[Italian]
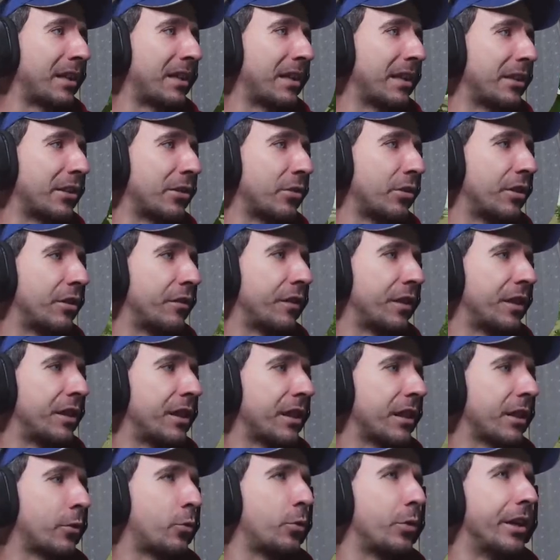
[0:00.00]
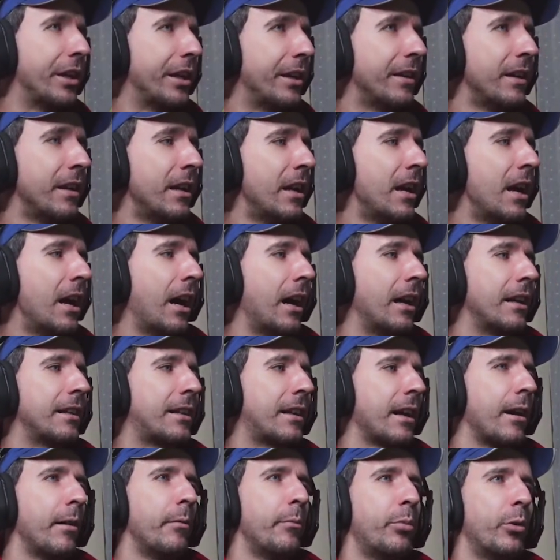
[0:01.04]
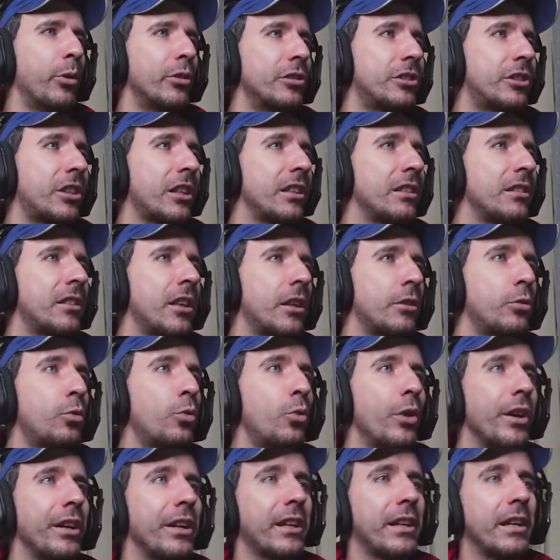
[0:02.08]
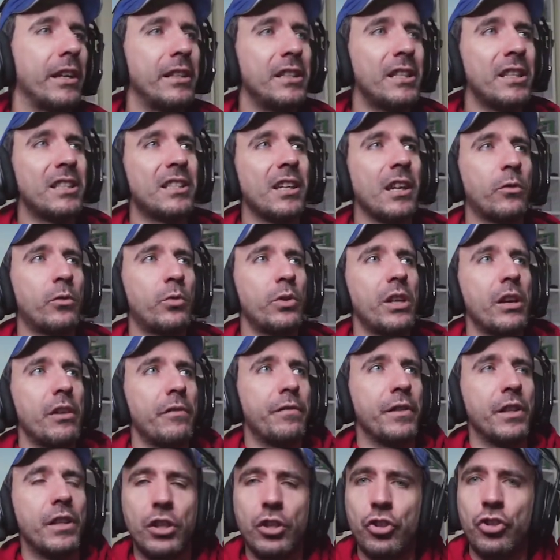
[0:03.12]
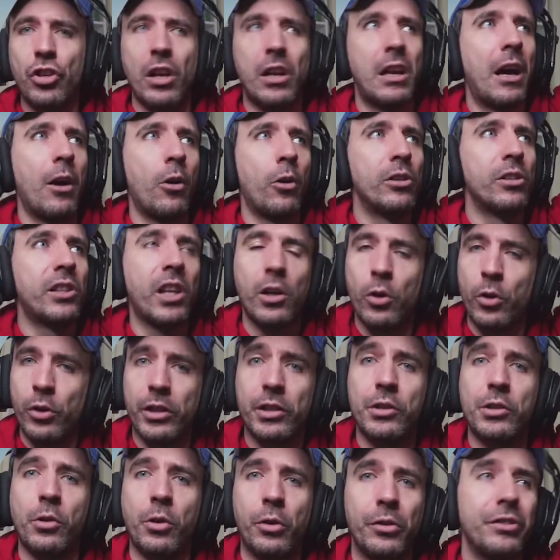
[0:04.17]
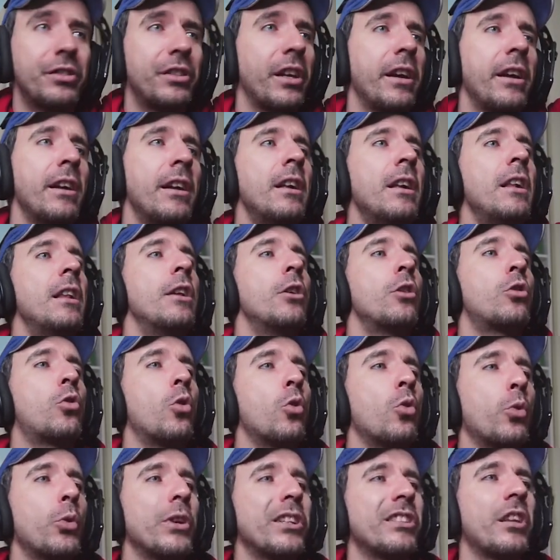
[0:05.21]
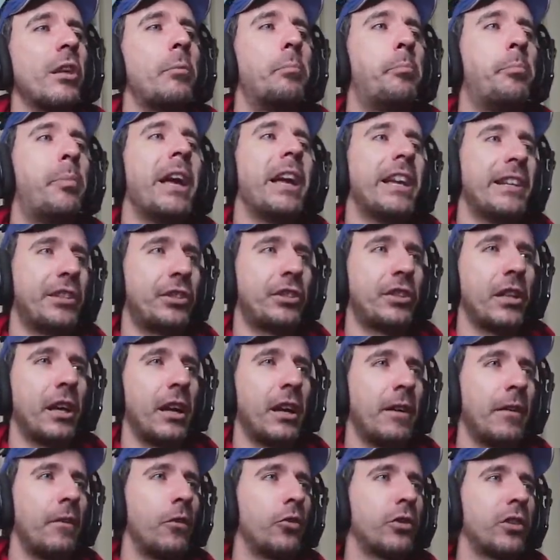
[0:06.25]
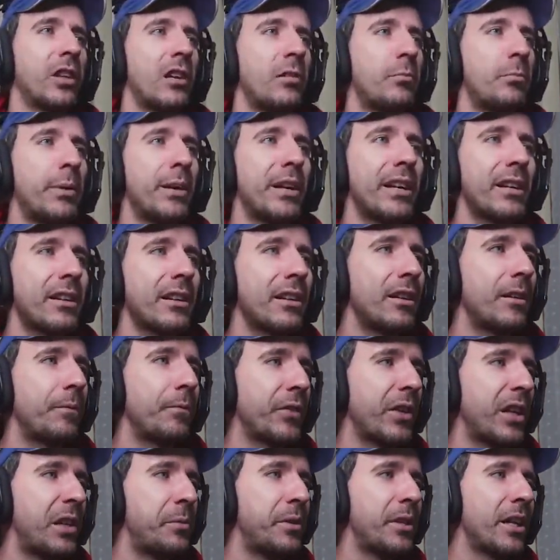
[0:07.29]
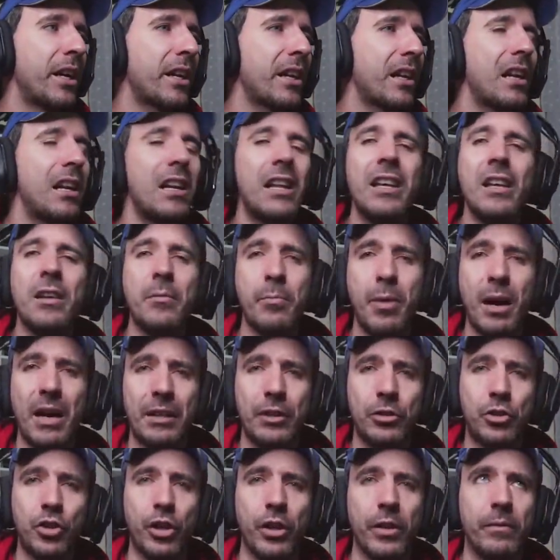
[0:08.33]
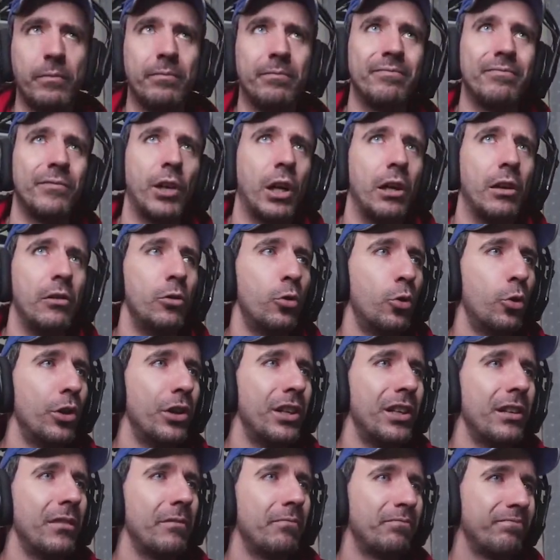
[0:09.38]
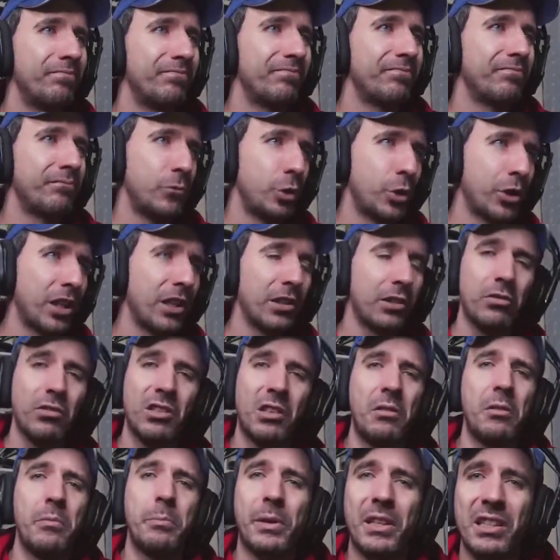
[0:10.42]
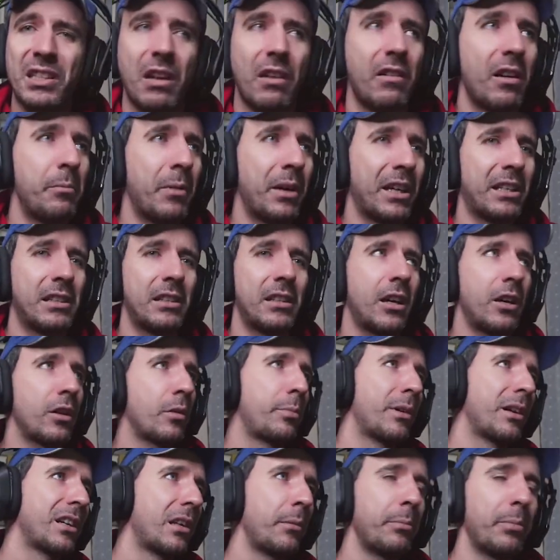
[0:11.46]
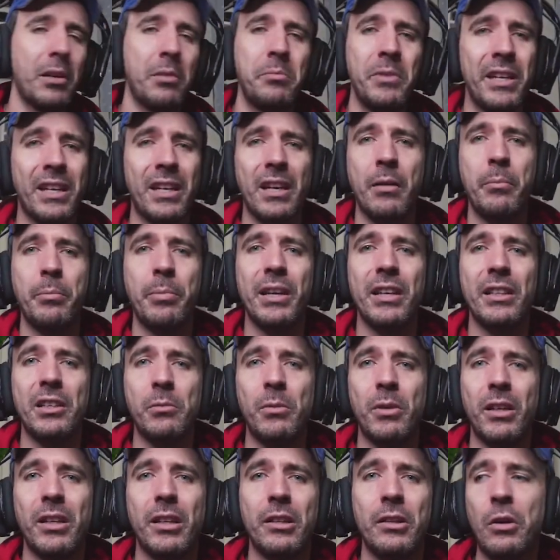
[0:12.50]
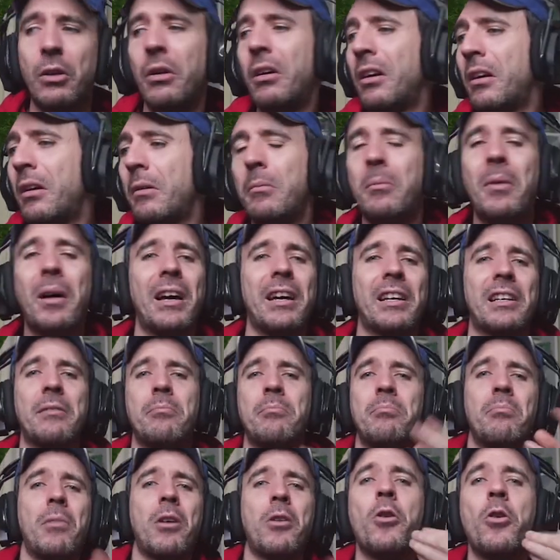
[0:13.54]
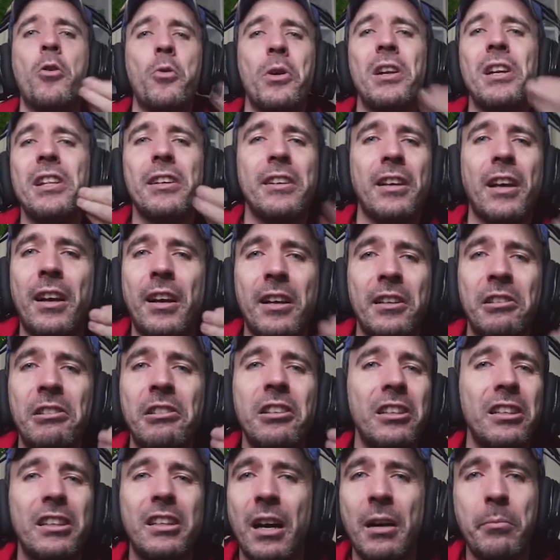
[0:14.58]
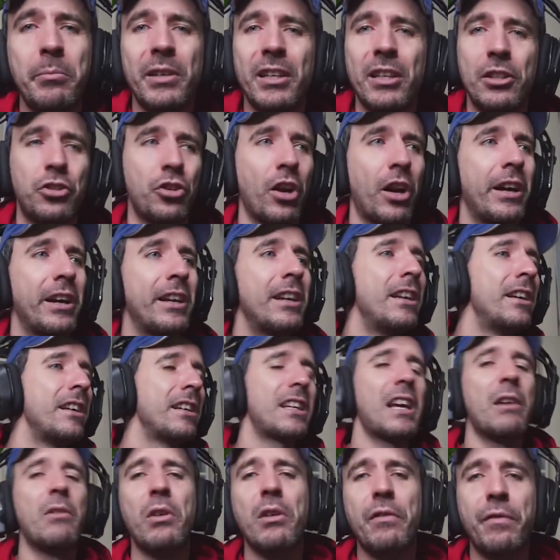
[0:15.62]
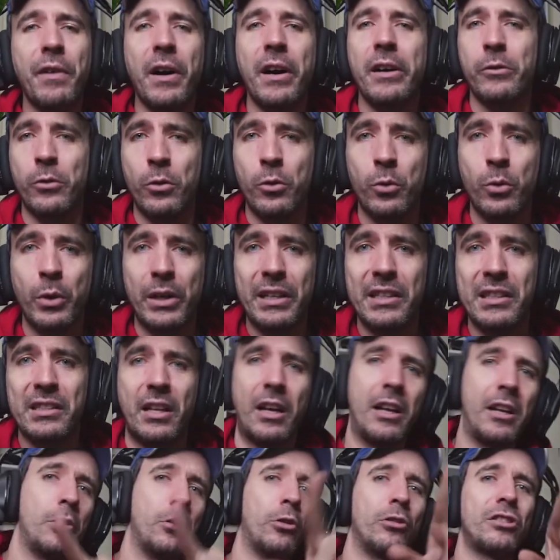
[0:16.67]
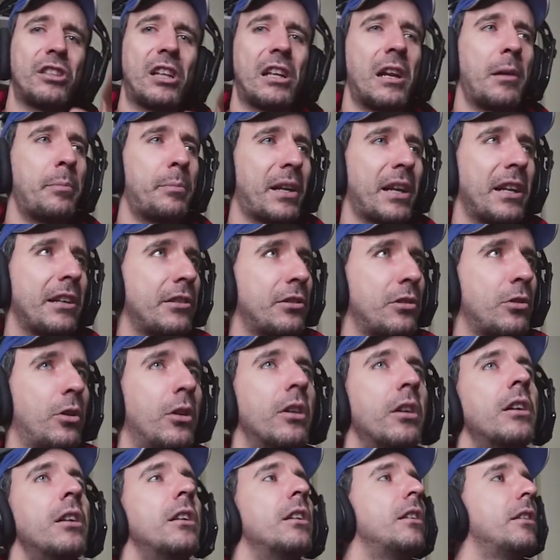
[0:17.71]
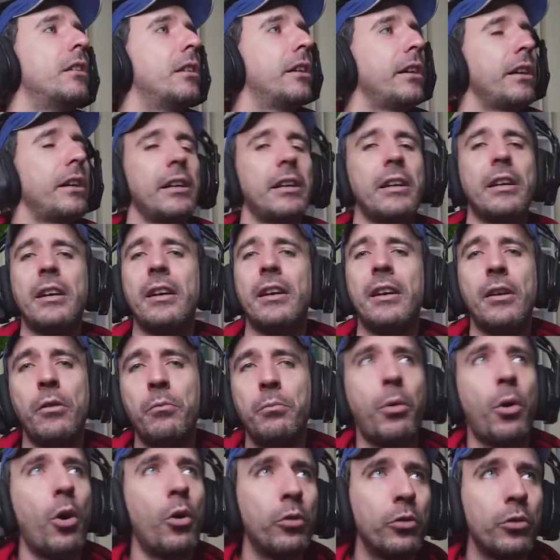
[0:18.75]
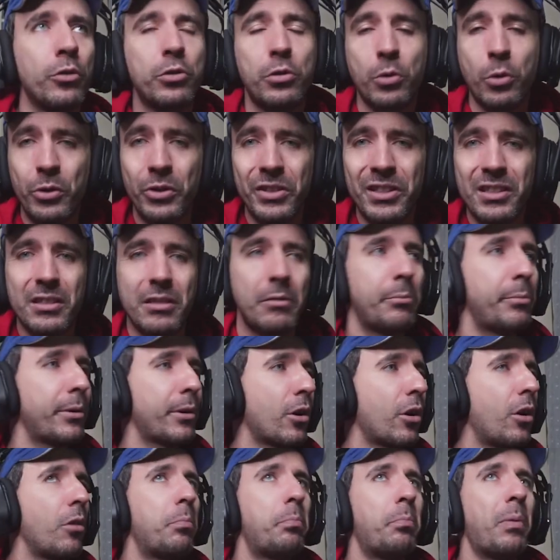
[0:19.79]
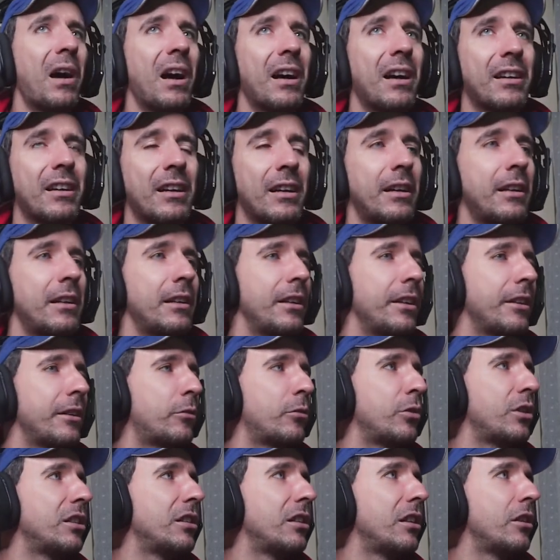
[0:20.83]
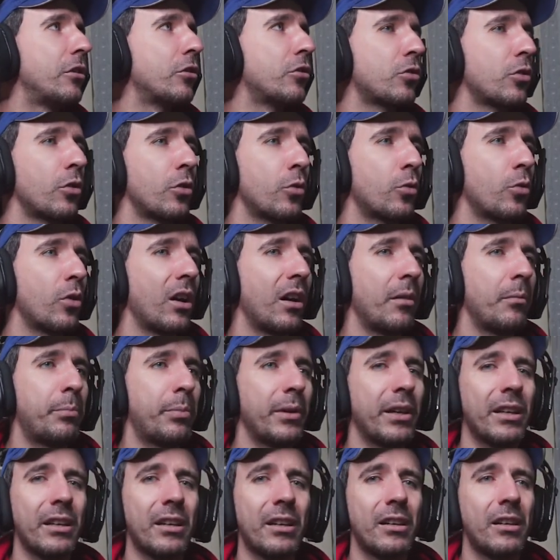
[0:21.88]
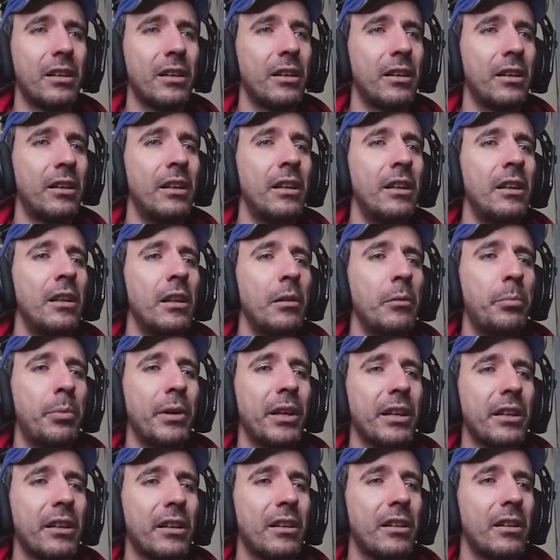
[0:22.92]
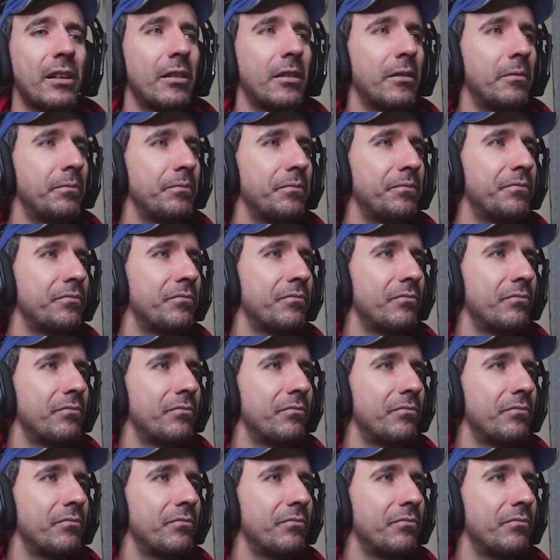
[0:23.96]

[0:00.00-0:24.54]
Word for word: mi ha chiesto di venire qui al campo 32 che inizia qui e finisce là oltre l'orizzonte con questa bestia ok? per eh, eliminare le erbacce. Eh, lui gli ho chiesto se mi prestava il macchinario anche per i miei campetti, mi ha detto Mike, ma con quelle cacatine di campi che c'hai, che vuoi fare con questa? Non te la presto. È un po' uno strunz, però paga e quindi io sono qua per... Eh, per...